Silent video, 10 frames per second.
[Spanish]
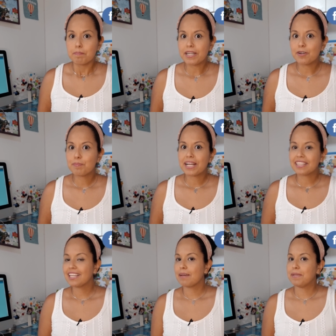pero
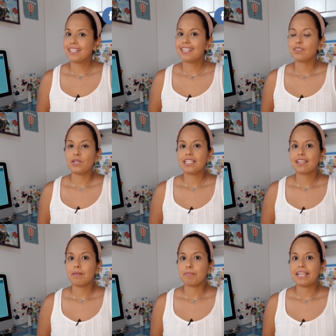prácticamente de su
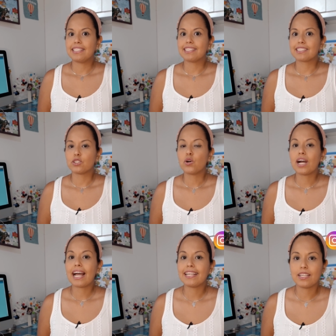lista de países
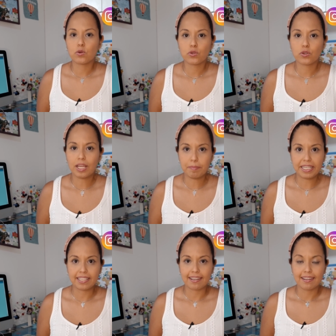no hay ninguno de
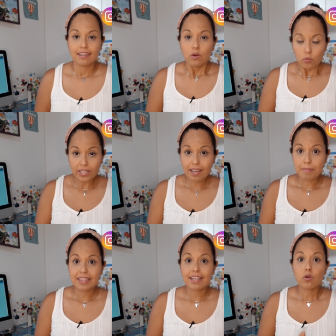América.
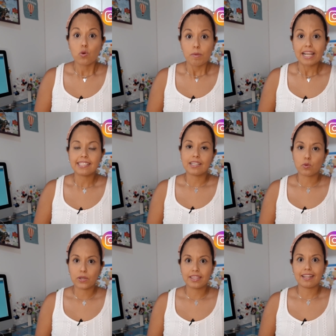Únicamente Cuba se
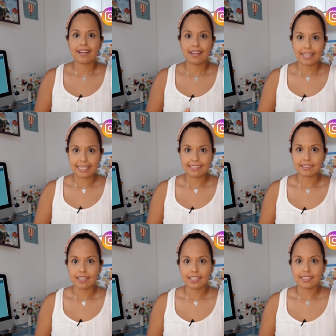encuentra en
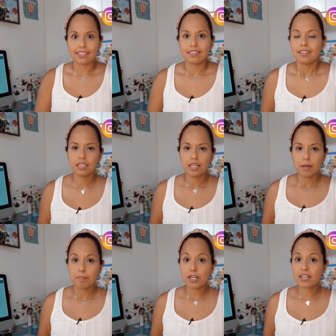esta lista,
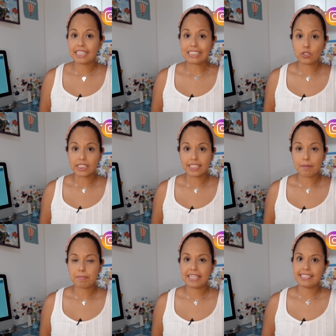pero el resto
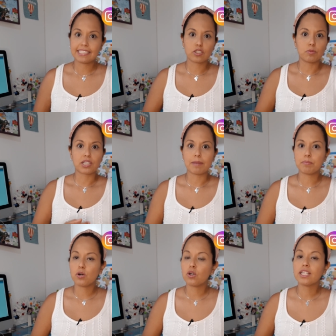serían países como
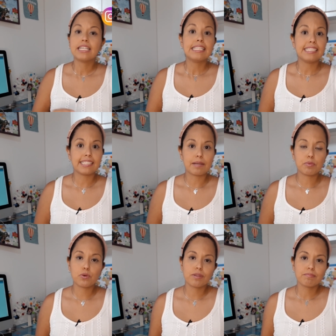Japón,
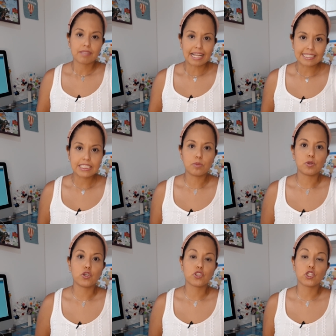Singapur, así
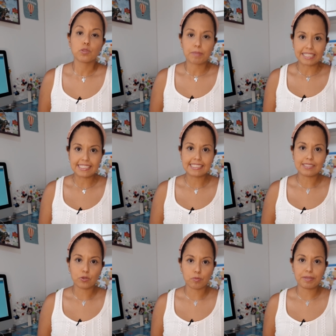como otros
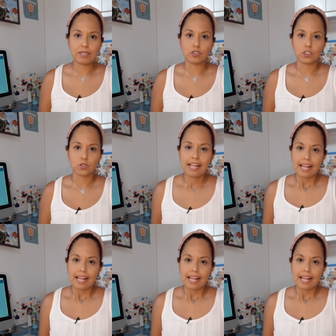países europeos.